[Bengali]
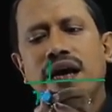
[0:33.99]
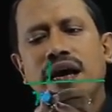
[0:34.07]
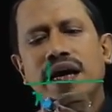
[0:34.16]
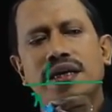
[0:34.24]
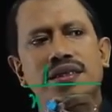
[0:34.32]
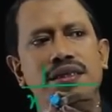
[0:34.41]

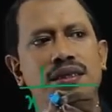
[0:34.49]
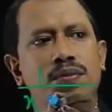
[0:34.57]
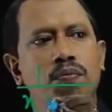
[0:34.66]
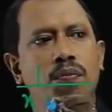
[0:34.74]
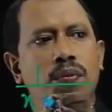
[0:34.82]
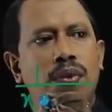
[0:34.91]
এক্স
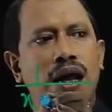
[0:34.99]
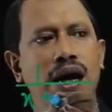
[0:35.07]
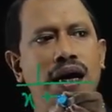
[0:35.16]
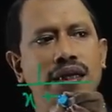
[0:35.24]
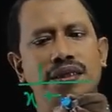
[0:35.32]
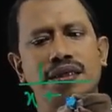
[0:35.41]

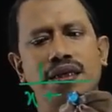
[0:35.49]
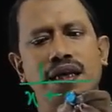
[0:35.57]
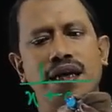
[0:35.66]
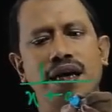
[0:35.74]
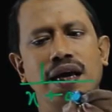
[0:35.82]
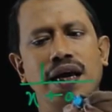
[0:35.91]
প্লাস
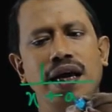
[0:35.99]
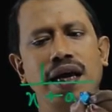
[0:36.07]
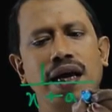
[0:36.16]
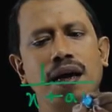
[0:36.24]
এ